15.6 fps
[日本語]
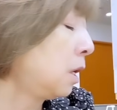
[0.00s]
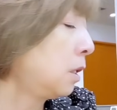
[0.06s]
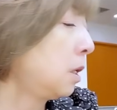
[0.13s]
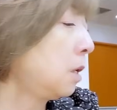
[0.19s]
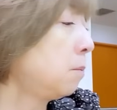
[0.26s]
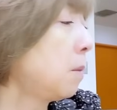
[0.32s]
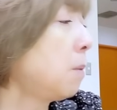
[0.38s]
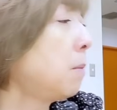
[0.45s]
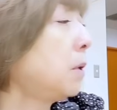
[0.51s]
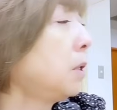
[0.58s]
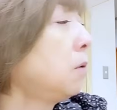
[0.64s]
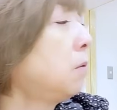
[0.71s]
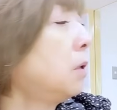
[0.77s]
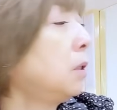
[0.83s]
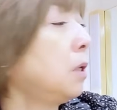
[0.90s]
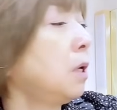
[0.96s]
で、今まで
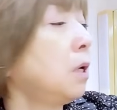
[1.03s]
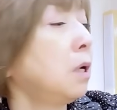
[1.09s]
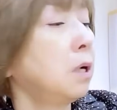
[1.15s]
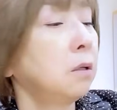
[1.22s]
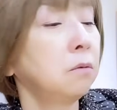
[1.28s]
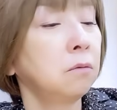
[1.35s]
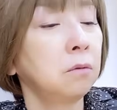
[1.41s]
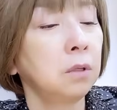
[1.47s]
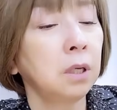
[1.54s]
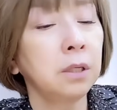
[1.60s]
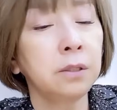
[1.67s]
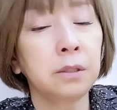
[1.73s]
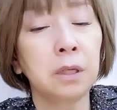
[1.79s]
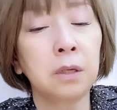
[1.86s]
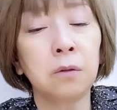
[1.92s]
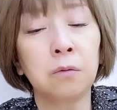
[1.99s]
はね、
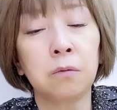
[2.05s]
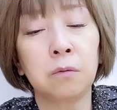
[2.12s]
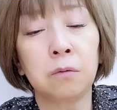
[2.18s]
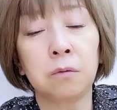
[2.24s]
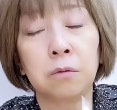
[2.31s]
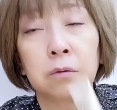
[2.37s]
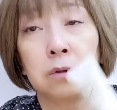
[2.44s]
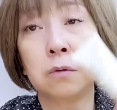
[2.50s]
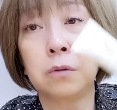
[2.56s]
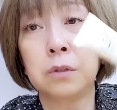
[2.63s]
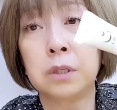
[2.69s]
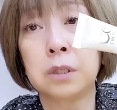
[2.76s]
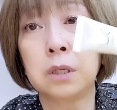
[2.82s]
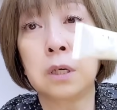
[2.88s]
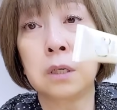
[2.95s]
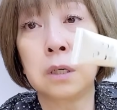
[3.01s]
エステの業
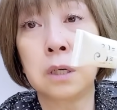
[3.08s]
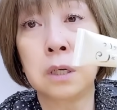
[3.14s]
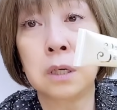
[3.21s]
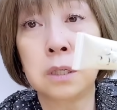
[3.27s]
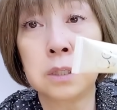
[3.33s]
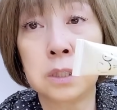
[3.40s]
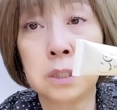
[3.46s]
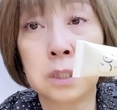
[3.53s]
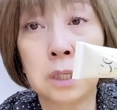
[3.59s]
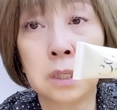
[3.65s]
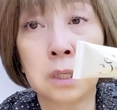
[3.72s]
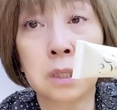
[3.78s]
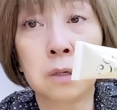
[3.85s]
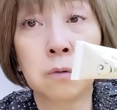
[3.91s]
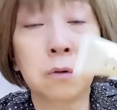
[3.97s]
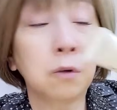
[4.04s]
者さんから仕入れて
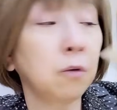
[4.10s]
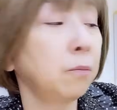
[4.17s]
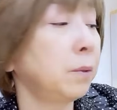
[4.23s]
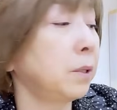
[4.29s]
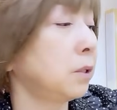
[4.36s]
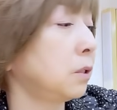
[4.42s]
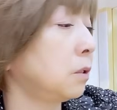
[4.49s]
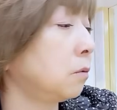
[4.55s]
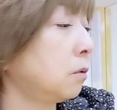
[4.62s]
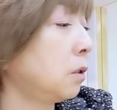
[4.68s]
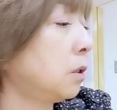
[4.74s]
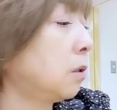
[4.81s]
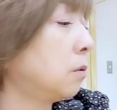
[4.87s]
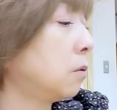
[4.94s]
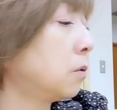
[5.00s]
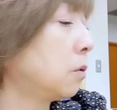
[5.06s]
た、これをベースに塗って
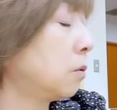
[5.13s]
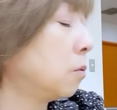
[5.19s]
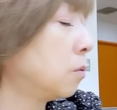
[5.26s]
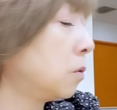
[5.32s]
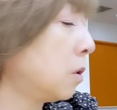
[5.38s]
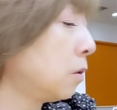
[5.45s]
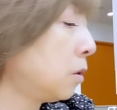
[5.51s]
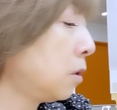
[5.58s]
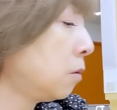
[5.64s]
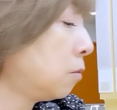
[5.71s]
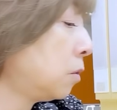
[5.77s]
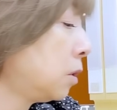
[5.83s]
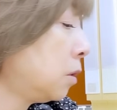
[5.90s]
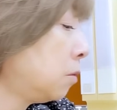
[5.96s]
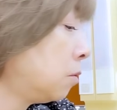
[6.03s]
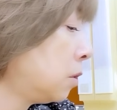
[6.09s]
たんですけど、最近こ
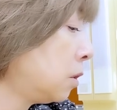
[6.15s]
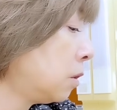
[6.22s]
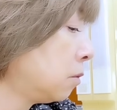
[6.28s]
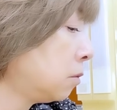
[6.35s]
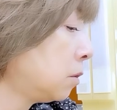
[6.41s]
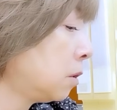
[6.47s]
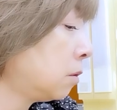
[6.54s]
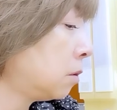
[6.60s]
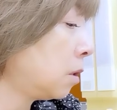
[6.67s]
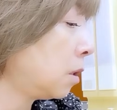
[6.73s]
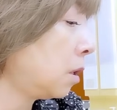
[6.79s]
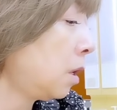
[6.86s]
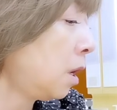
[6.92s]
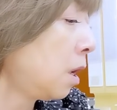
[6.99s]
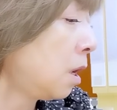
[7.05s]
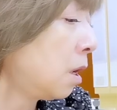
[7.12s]
れ塗らなくなって、
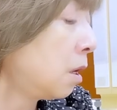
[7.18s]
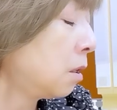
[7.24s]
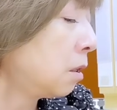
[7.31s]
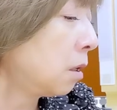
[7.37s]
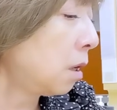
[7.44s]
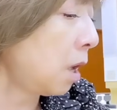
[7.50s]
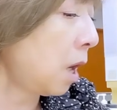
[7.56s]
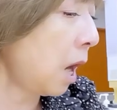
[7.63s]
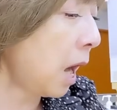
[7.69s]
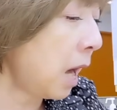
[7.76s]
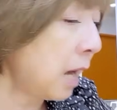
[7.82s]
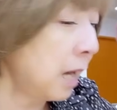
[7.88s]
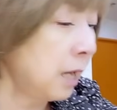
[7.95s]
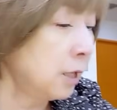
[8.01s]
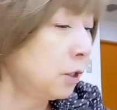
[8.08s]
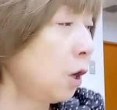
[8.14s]
あ、
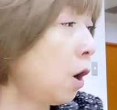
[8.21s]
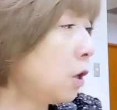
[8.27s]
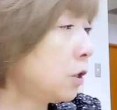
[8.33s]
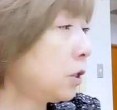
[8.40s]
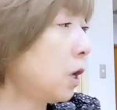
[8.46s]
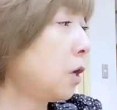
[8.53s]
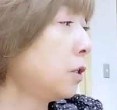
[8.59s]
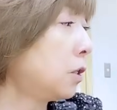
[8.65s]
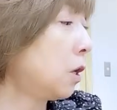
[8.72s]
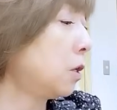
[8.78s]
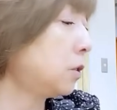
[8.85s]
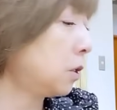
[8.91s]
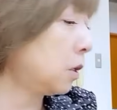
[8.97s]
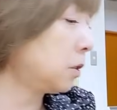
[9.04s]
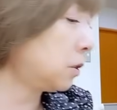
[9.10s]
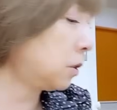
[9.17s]
そう。
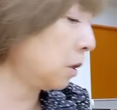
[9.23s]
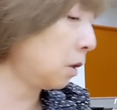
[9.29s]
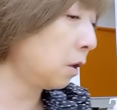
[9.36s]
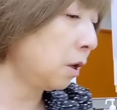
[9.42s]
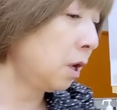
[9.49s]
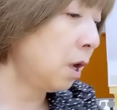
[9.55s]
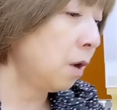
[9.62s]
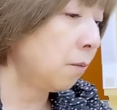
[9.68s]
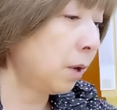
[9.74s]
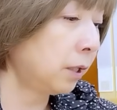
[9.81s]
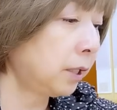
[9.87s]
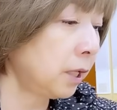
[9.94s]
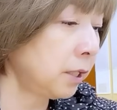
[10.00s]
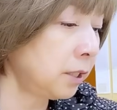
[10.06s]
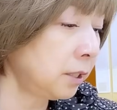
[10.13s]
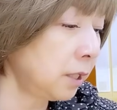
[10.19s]

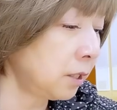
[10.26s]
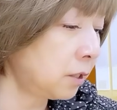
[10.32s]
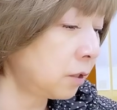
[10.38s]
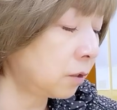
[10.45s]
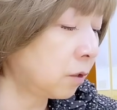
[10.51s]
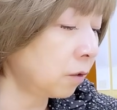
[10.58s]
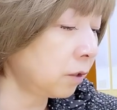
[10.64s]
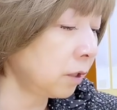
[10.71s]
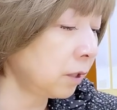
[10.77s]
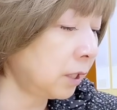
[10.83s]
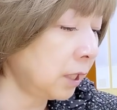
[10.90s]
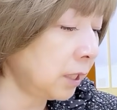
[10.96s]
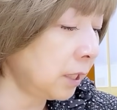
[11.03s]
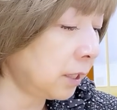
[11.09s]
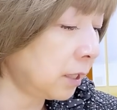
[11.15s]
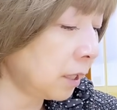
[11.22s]
私ね、すごく気
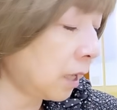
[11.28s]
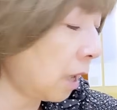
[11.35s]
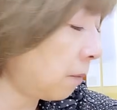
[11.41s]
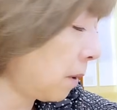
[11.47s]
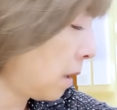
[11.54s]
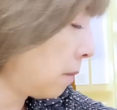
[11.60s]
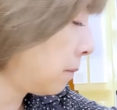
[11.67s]
に入ったカバー